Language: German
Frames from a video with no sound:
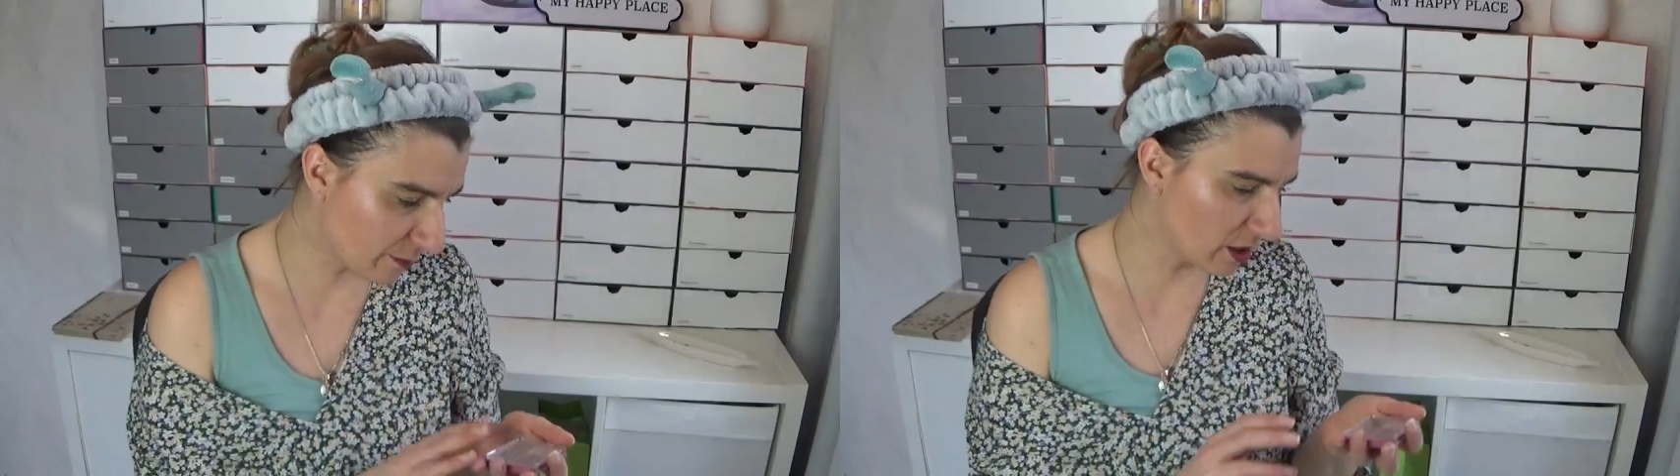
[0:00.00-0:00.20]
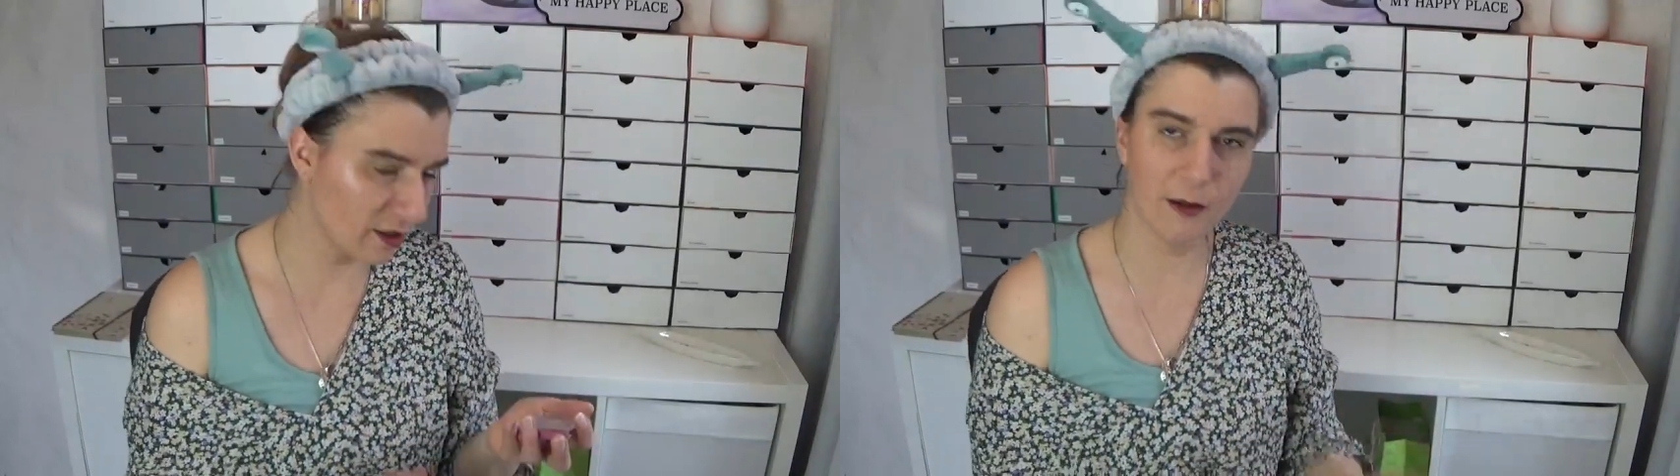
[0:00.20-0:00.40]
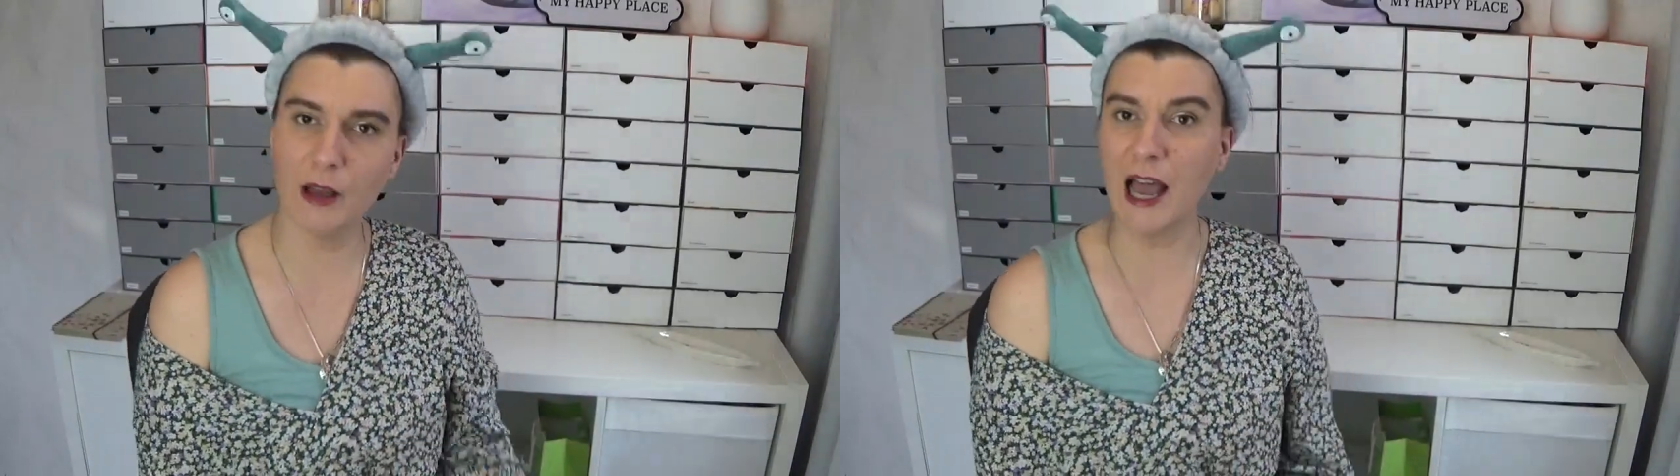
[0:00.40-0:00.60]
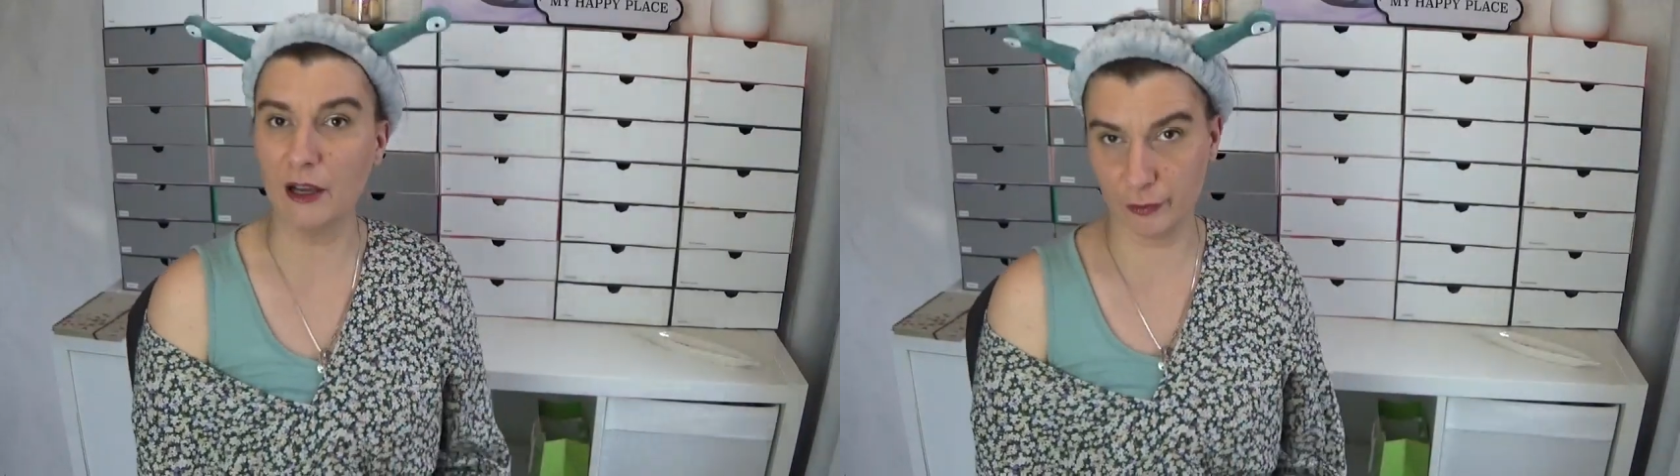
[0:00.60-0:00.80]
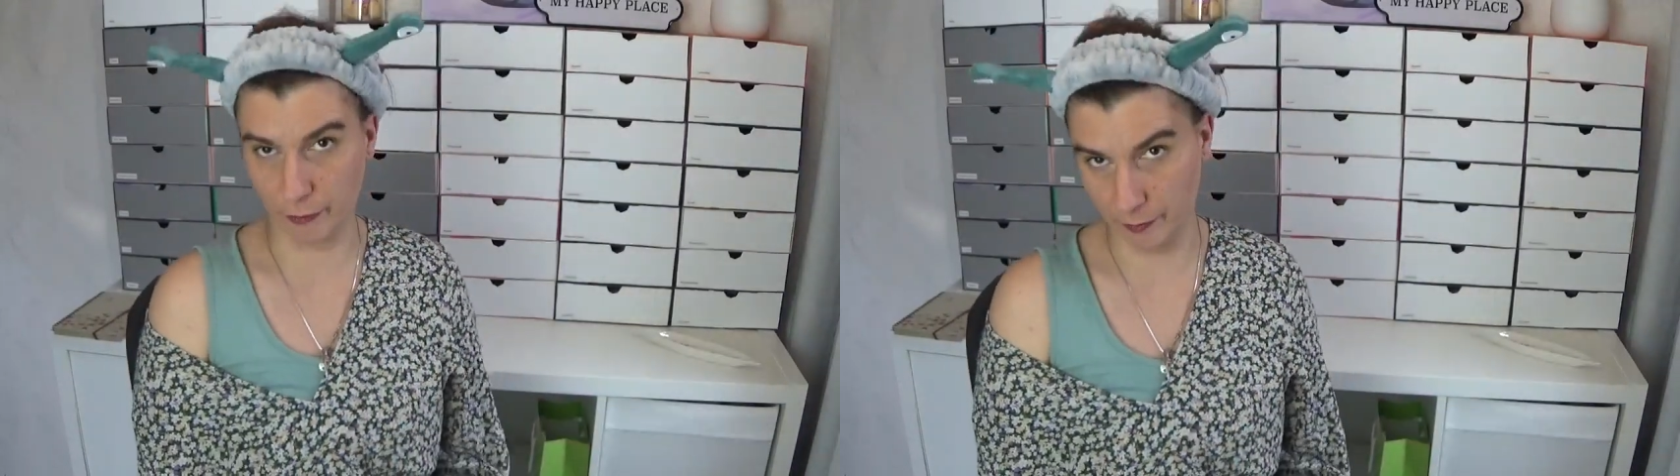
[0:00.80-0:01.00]
mal
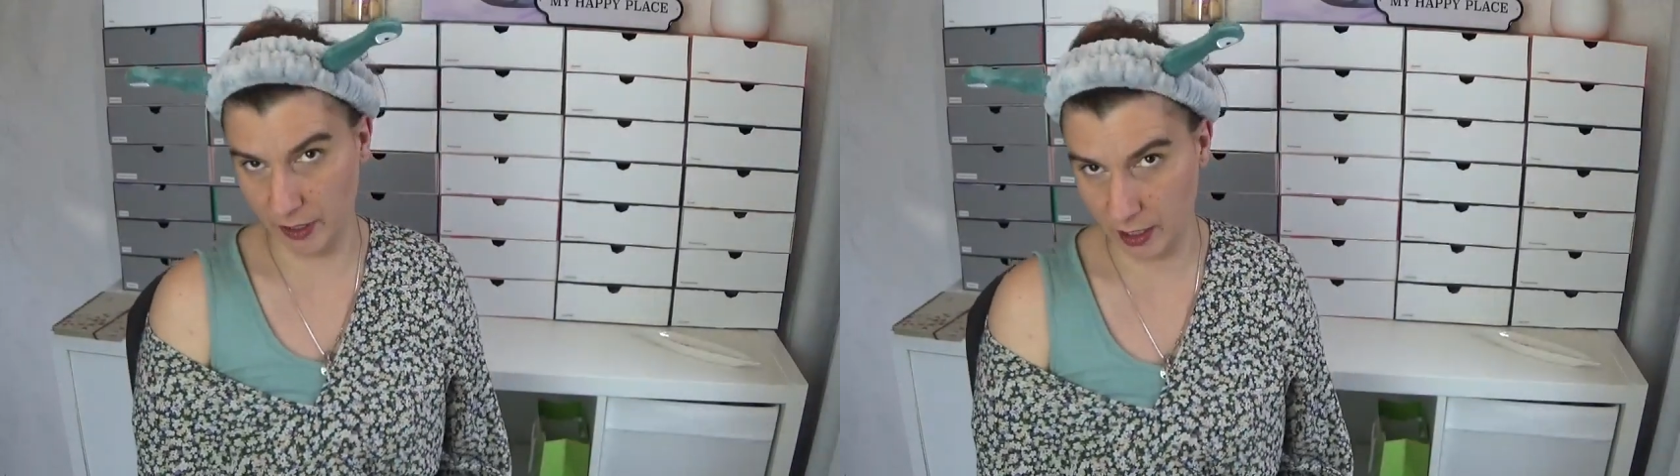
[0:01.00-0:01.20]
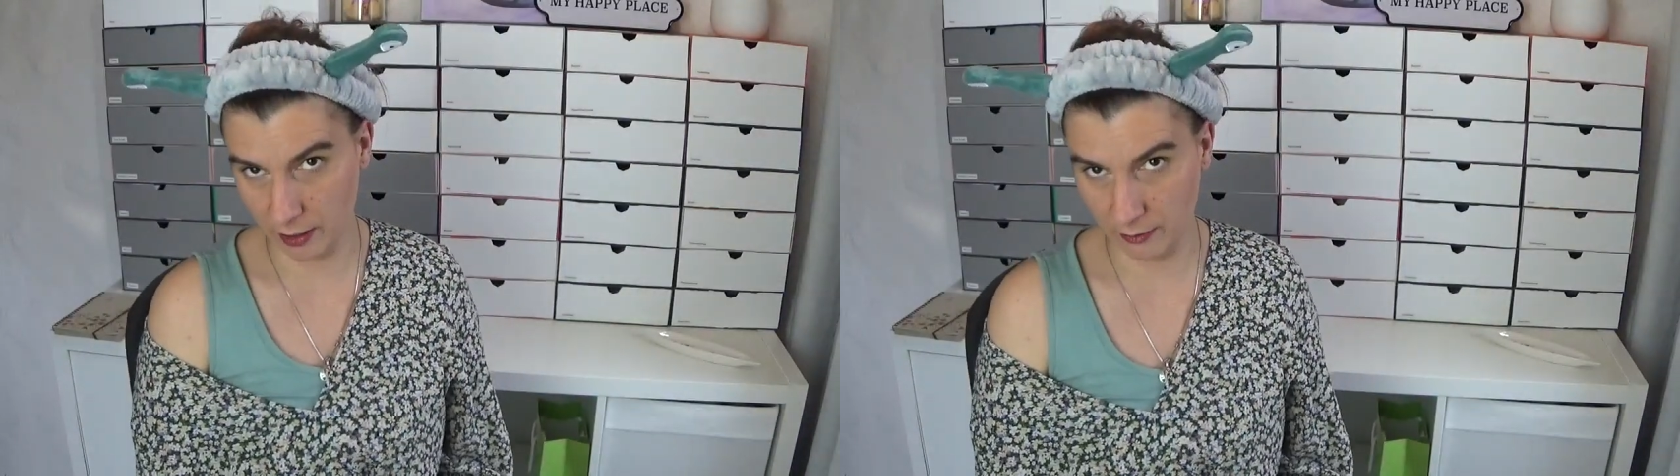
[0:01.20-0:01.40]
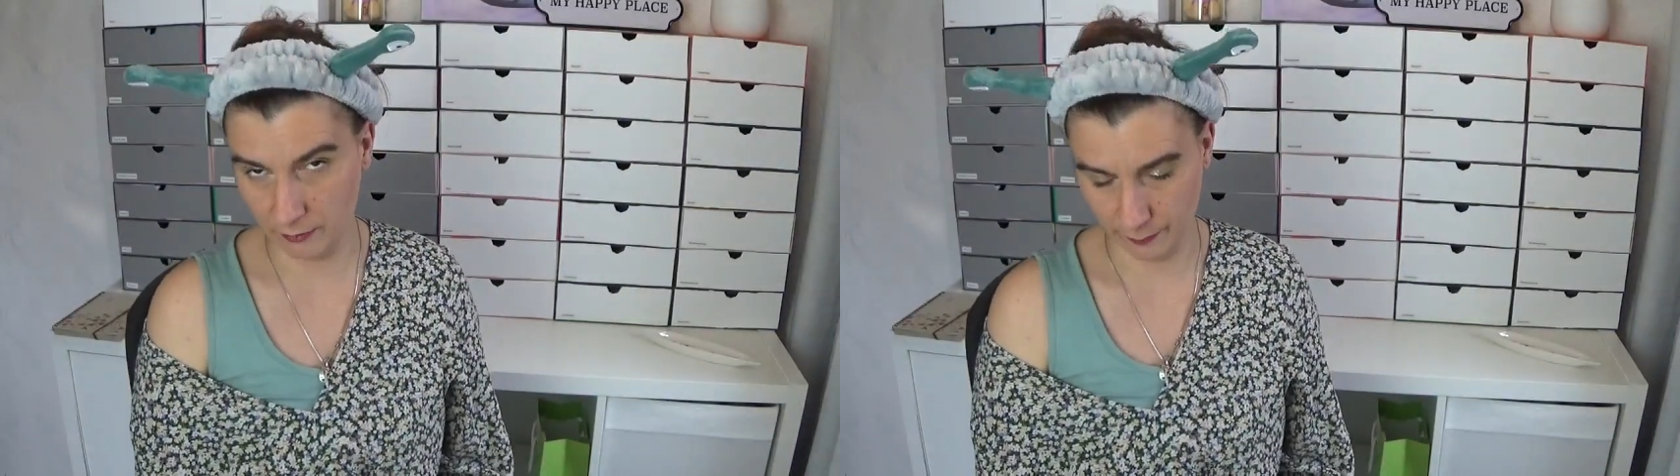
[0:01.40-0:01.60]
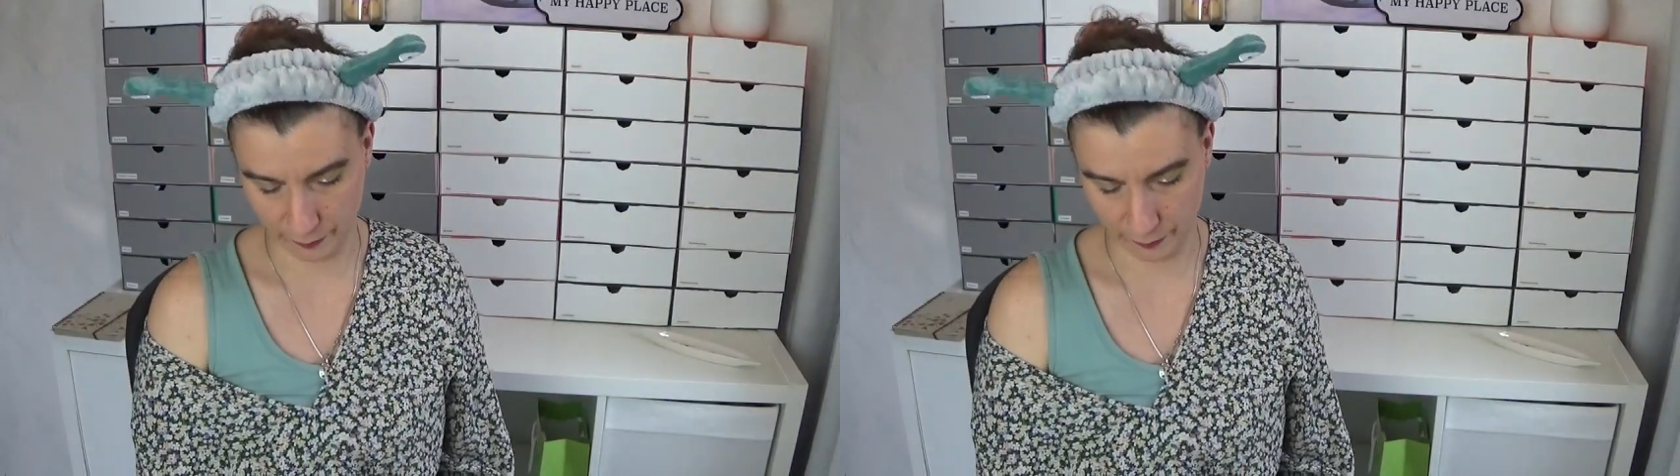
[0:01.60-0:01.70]
ausprobieren,